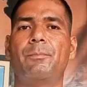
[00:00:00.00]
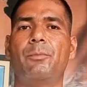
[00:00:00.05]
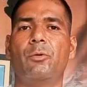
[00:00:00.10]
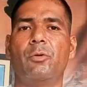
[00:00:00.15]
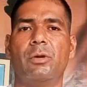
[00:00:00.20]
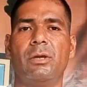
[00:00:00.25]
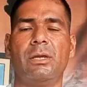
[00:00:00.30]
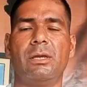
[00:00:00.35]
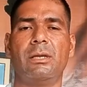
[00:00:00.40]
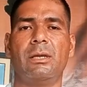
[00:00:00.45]

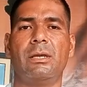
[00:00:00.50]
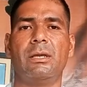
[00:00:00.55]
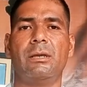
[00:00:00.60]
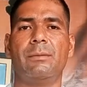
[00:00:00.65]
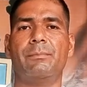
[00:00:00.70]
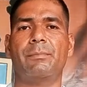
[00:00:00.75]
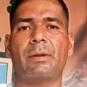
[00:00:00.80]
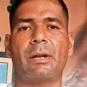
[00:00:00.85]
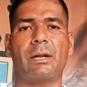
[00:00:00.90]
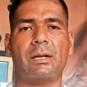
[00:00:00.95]
पोहे हैं
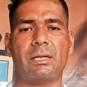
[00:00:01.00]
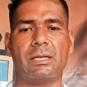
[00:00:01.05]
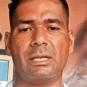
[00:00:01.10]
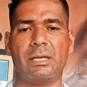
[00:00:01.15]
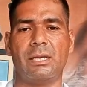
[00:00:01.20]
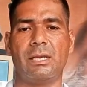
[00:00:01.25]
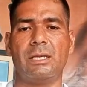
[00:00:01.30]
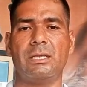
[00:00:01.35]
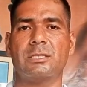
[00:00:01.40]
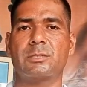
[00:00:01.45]
परांठे
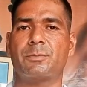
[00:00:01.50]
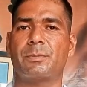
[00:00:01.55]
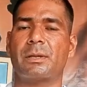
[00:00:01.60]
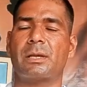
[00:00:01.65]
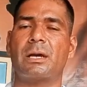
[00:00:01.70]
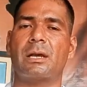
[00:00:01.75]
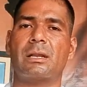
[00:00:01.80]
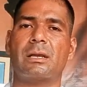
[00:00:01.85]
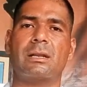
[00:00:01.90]
हैं इस प्रकार